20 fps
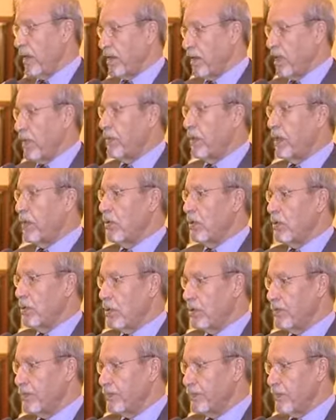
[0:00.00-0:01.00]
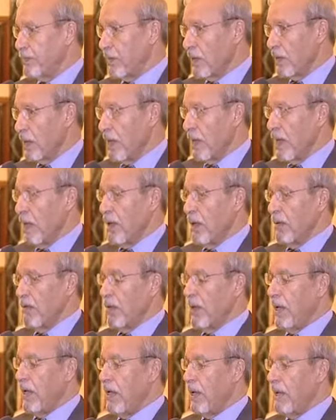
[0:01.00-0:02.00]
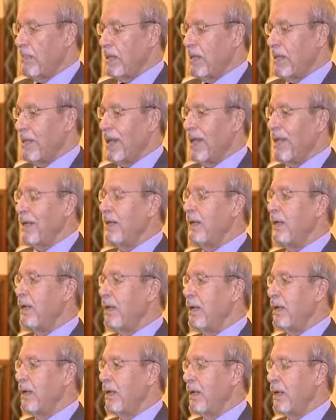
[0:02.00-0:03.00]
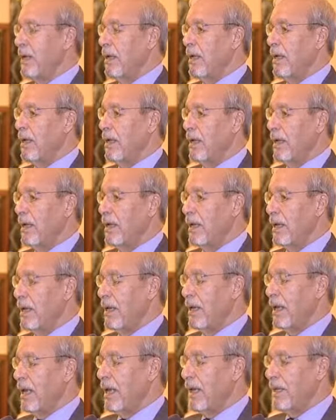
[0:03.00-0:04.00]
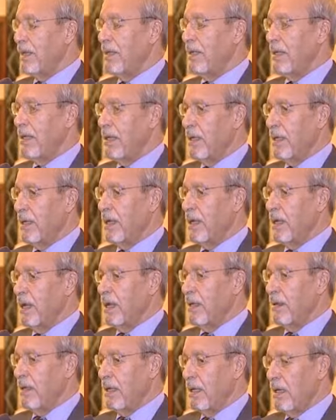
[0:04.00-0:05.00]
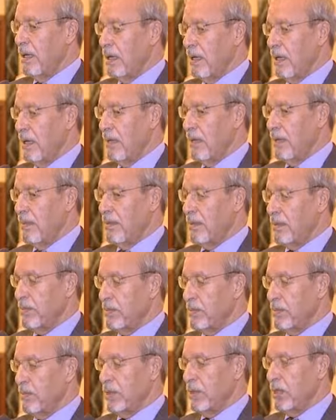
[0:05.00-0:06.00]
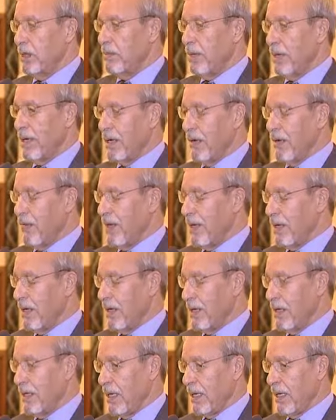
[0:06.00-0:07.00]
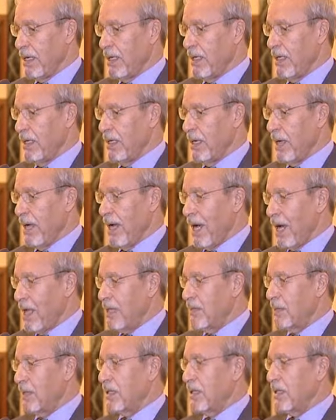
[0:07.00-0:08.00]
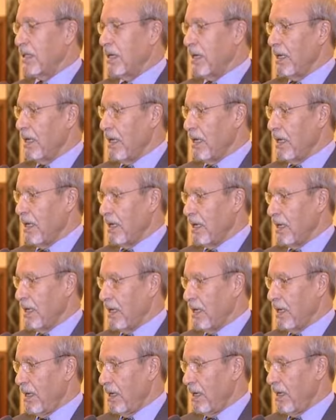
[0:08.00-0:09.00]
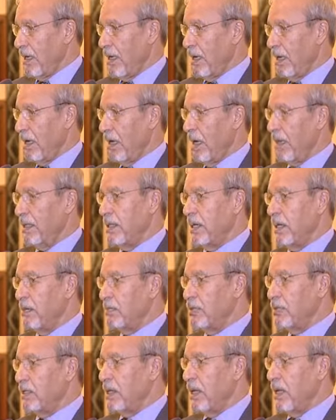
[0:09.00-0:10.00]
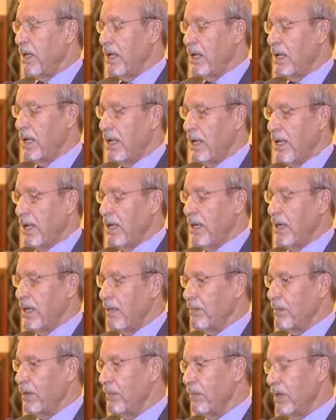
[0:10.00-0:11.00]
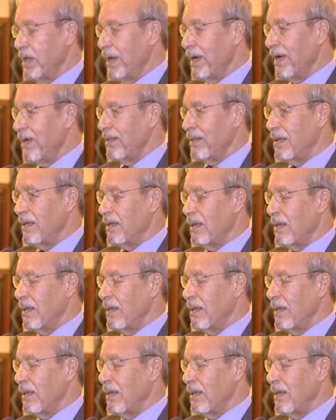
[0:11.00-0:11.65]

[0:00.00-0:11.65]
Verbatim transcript: تكبر كل يوم فبالتالي آه، آه، الآن آه، مجموعة البركة فعلا يعني أثبتت خلال هذه المدة أن يمكن من أكثر